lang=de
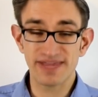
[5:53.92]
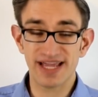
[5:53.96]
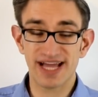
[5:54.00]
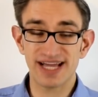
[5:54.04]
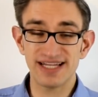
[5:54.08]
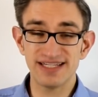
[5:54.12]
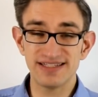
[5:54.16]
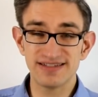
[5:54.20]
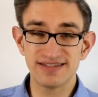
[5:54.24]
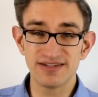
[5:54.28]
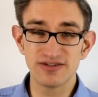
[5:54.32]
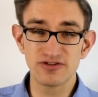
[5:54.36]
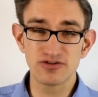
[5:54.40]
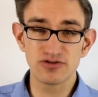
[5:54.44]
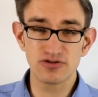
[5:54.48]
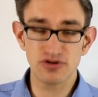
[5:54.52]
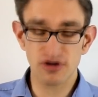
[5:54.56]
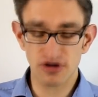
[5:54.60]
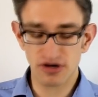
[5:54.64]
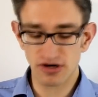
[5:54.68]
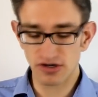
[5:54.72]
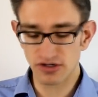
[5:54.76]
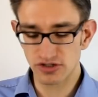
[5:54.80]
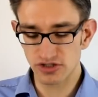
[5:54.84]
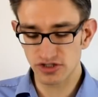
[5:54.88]
ja, die sind
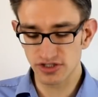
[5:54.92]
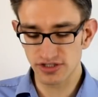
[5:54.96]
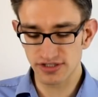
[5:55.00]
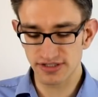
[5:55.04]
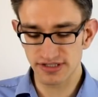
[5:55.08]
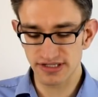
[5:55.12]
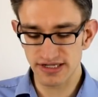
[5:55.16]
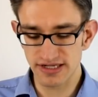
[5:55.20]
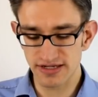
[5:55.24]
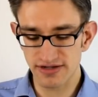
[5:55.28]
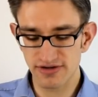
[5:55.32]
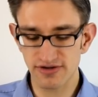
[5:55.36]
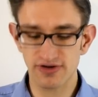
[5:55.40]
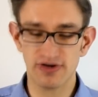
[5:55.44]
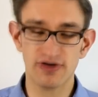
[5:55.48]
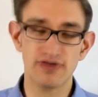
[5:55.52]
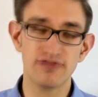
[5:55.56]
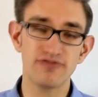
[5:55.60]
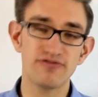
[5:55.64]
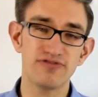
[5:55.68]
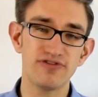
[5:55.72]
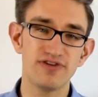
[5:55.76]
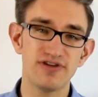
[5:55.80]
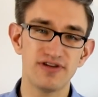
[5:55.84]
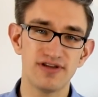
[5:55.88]
cautiously
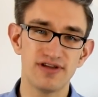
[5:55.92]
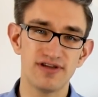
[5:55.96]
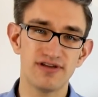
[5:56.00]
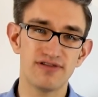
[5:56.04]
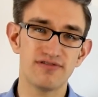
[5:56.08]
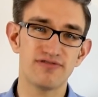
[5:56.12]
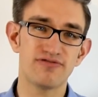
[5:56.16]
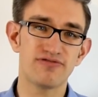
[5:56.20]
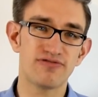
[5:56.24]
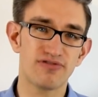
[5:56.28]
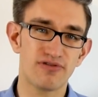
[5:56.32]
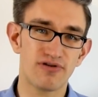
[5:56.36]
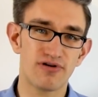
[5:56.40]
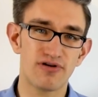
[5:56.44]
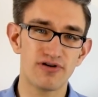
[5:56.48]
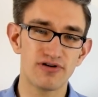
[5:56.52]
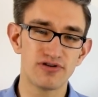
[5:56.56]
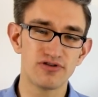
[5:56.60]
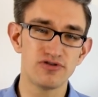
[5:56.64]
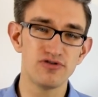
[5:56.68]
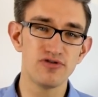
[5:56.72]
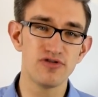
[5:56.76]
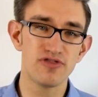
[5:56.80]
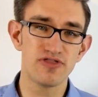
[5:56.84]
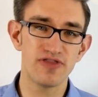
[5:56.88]
confident for
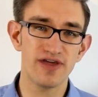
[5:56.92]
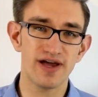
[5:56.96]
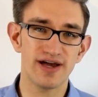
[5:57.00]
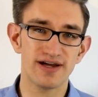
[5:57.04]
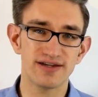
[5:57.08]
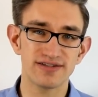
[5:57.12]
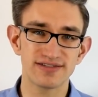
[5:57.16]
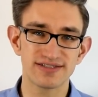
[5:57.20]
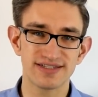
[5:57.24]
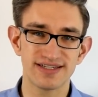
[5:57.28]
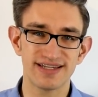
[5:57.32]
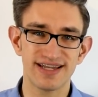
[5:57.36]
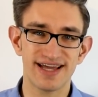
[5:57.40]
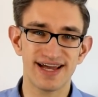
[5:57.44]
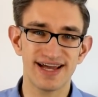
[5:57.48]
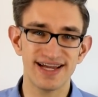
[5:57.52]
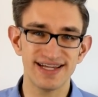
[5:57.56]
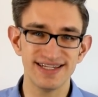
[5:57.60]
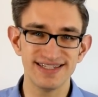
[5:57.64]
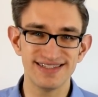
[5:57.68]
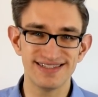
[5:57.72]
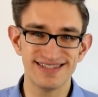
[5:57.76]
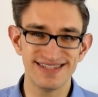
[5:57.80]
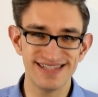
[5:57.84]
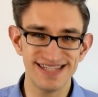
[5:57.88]

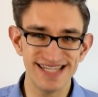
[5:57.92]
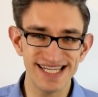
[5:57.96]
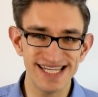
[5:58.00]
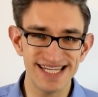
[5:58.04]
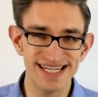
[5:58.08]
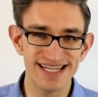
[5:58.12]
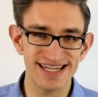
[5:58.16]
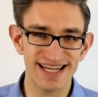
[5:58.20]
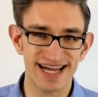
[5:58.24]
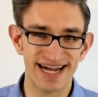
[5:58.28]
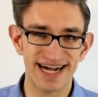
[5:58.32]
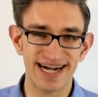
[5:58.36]
2019.